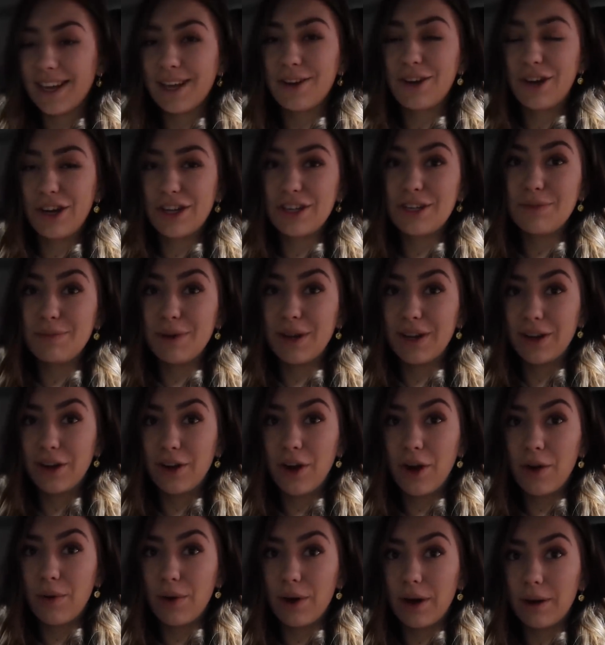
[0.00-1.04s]
drehen heute meinen
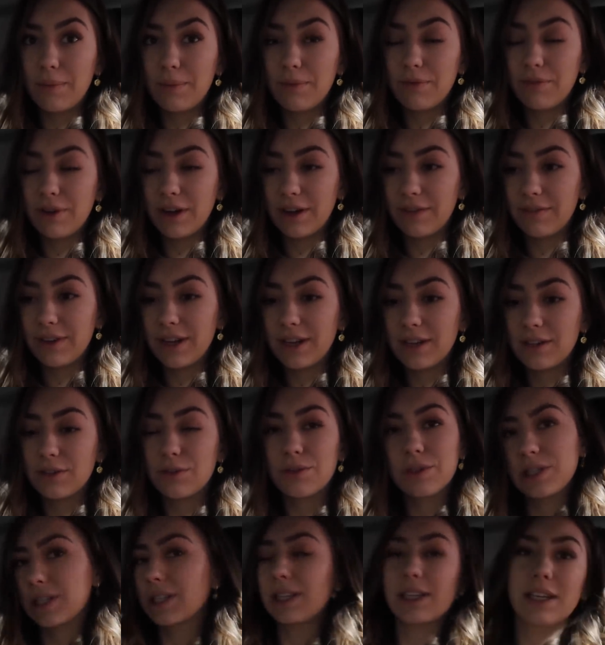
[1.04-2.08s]
Glow-Up, fangen wir an
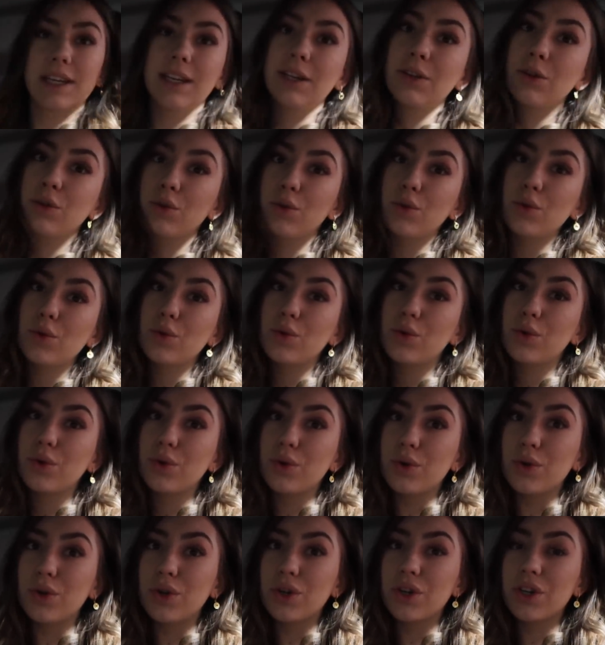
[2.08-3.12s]
zu drehen.
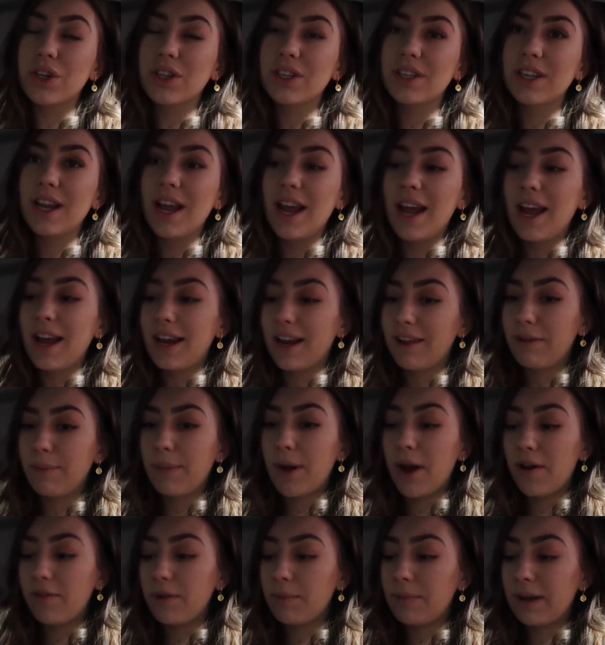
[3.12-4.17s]
Und dafür
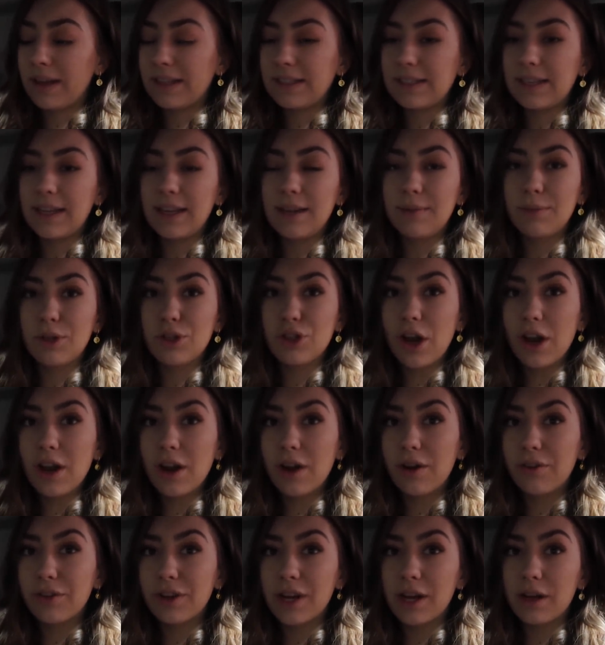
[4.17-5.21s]
brauchen wir ein paar Szenen mit
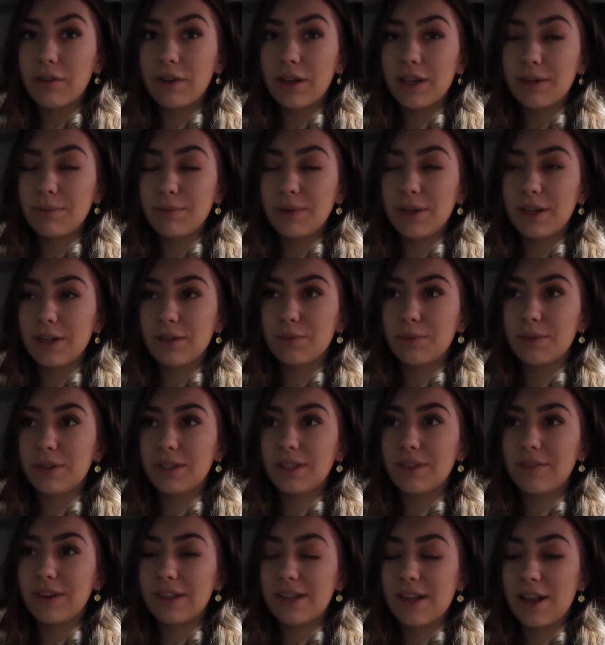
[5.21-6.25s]
Sonnenaufgang, weil ich mir da so ein
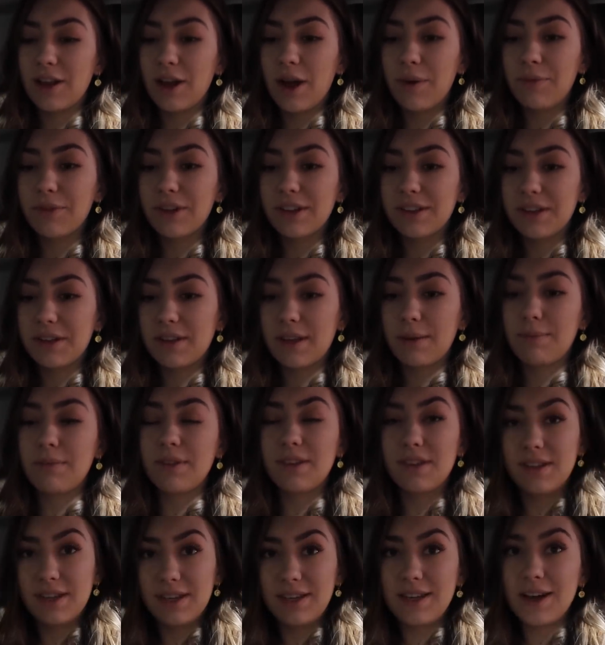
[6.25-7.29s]
bisschen was in den Kopf gesetzt habe.
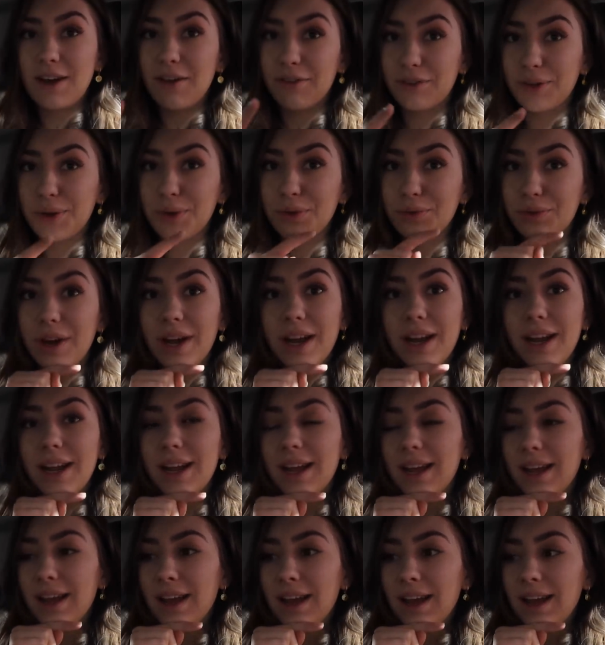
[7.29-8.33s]
Seht ihr auf jeden Fall.
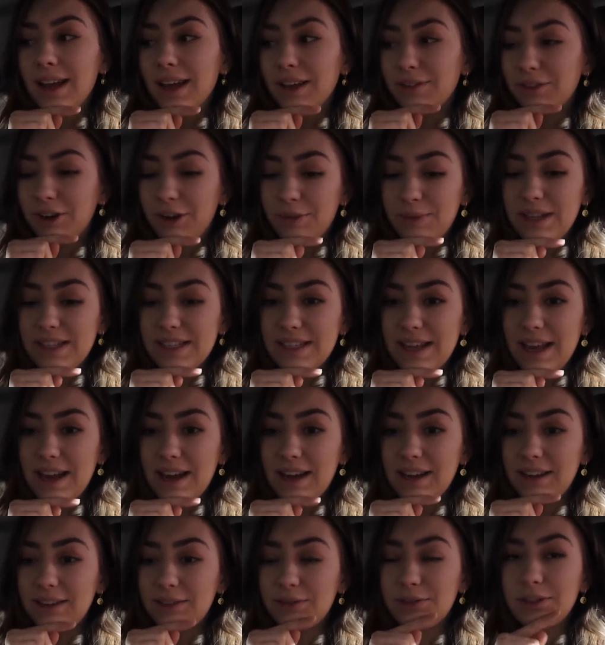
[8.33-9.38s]
Ich freue mich sehr
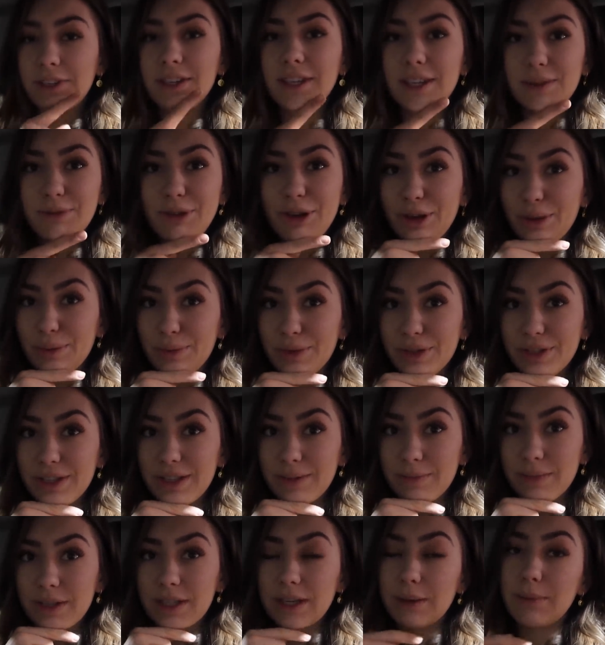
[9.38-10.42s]
und ich nehme euch ein
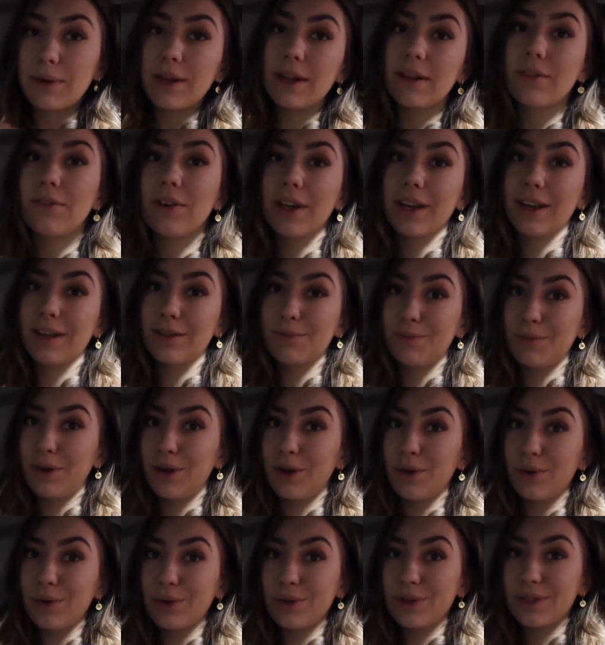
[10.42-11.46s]
bisschen mit, aber jetzt fahre ich
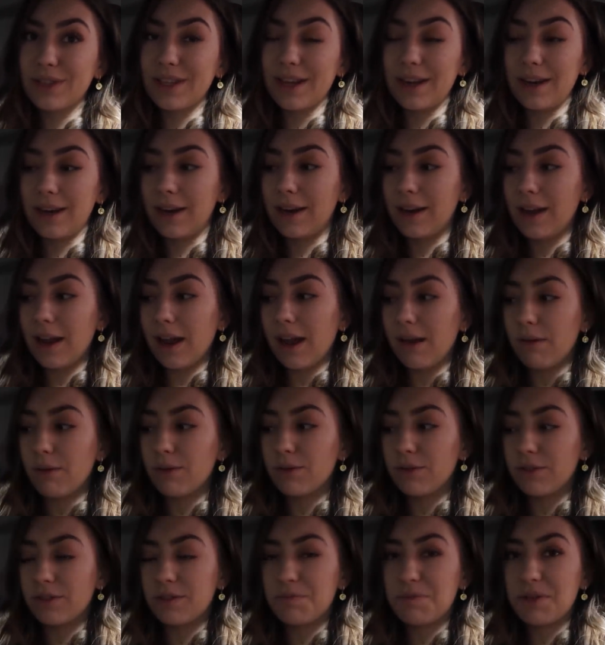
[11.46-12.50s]
erstmal los. denn wir
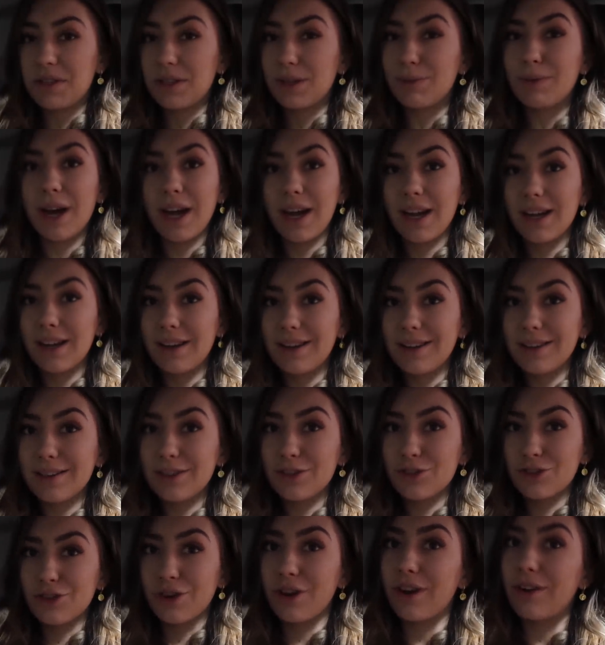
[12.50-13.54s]
müssen uns ein bisschen beeilen. Es
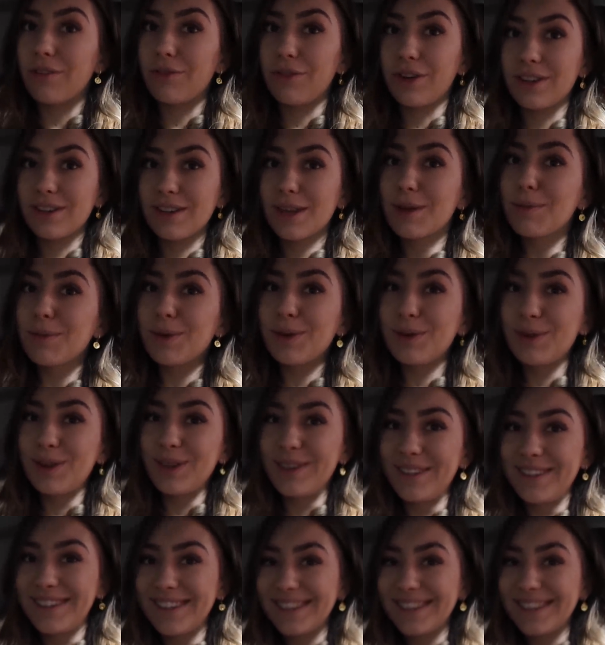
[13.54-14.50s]
ist schon in 40 Minuten.